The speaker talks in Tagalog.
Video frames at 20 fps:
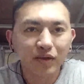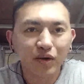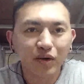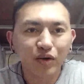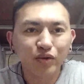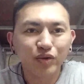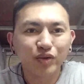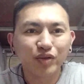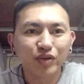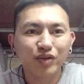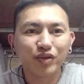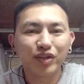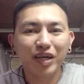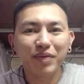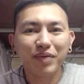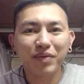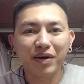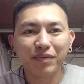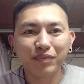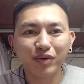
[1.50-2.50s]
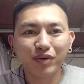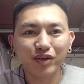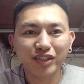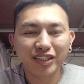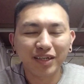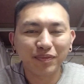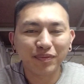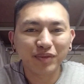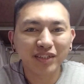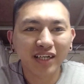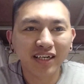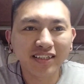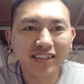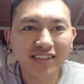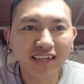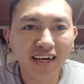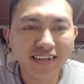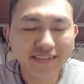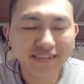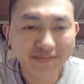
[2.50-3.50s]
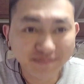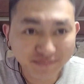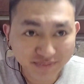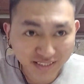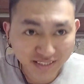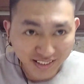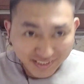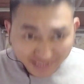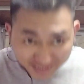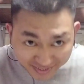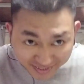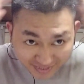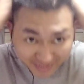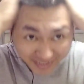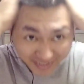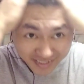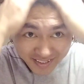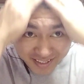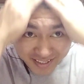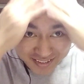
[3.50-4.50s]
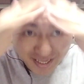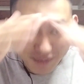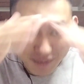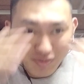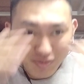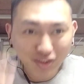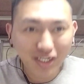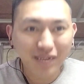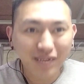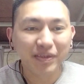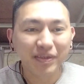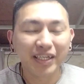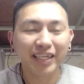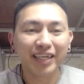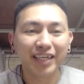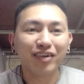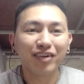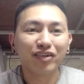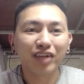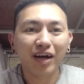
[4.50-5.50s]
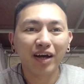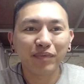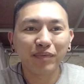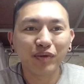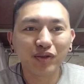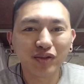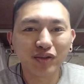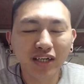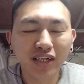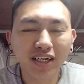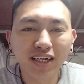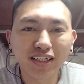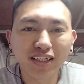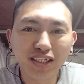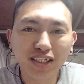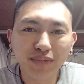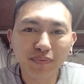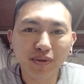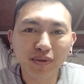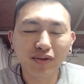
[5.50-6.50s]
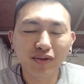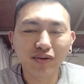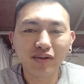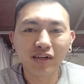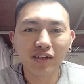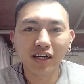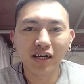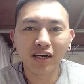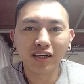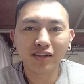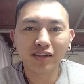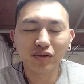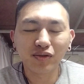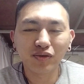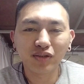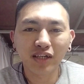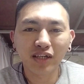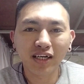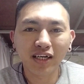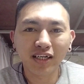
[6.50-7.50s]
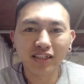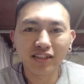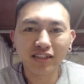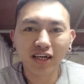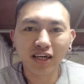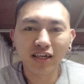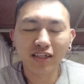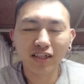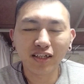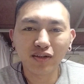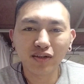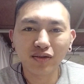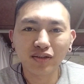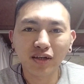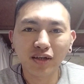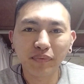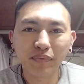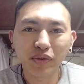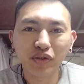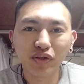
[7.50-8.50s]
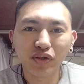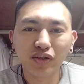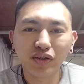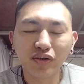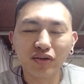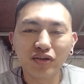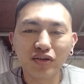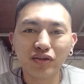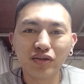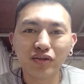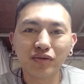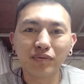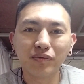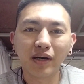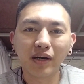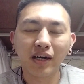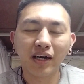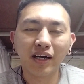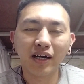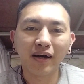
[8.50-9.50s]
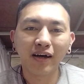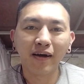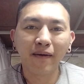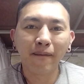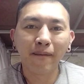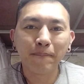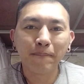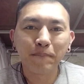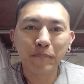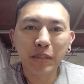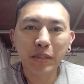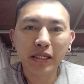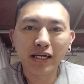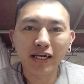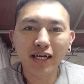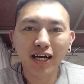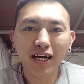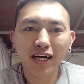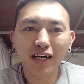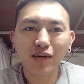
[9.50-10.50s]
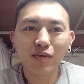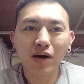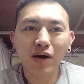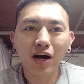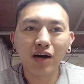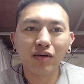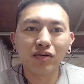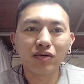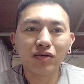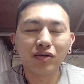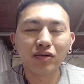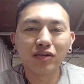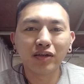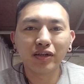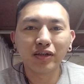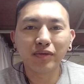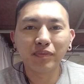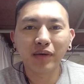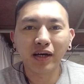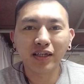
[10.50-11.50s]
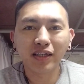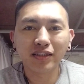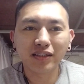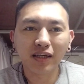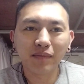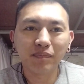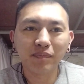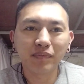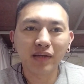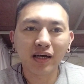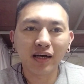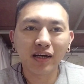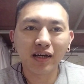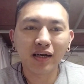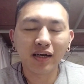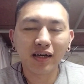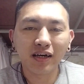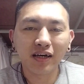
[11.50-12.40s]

Yon, good day mga boss, kamusta kayo dyan? Yan. Katapos ko lang maligaw, tapos yan, naisipan ko na gusto ko sana i-share dito sa video na to yung mga pinagagawa ko o ano yung mga step na